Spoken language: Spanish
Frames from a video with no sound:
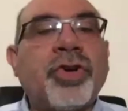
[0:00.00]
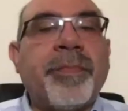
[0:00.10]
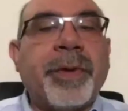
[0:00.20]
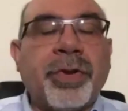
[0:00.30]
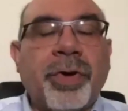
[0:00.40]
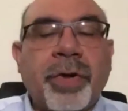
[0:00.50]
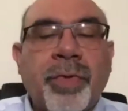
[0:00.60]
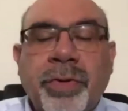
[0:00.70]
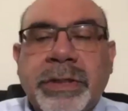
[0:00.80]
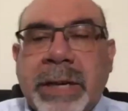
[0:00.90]
perdón,
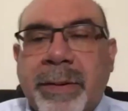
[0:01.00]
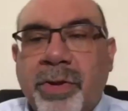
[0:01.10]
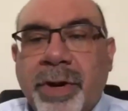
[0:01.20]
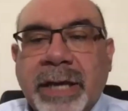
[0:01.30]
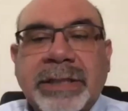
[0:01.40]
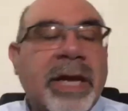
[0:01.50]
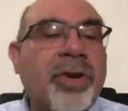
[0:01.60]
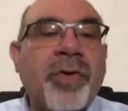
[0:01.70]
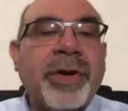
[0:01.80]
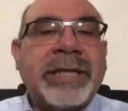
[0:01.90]
Eduardo y Salvador, esta
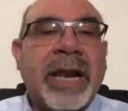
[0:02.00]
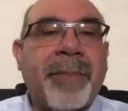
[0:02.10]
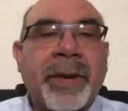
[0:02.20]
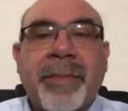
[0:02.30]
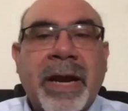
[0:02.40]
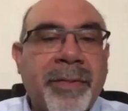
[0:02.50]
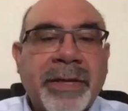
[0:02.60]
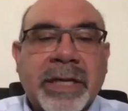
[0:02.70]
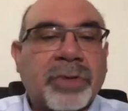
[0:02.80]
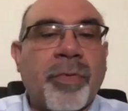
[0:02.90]
no es la primera vez que eso